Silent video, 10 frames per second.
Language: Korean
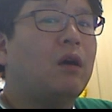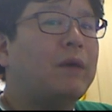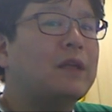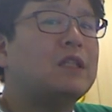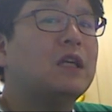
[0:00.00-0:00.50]

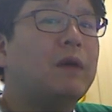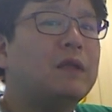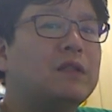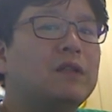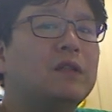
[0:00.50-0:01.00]
마취가
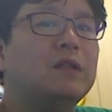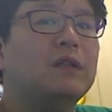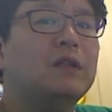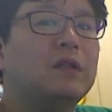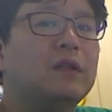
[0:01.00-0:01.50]

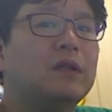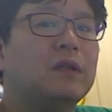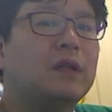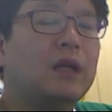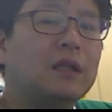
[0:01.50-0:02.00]
완전히
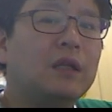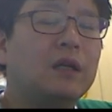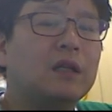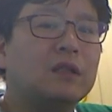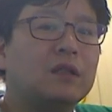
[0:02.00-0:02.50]
깰
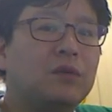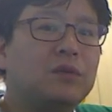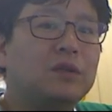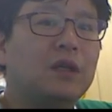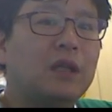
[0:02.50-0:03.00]
때까지는
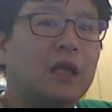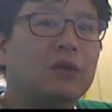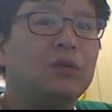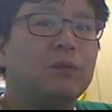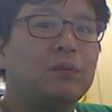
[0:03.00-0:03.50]
혼자
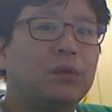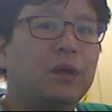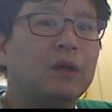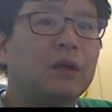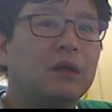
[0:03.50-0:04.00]
단독
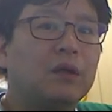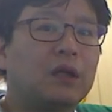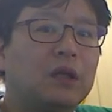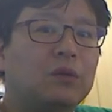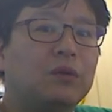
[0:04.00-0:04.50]
보행
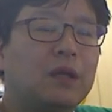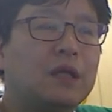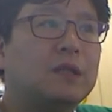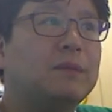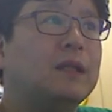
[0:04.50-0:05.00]
이동을
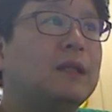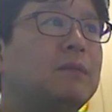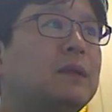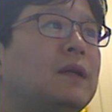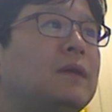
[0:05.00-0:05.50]
하시면 안
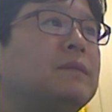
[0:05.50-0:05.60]
됩니다.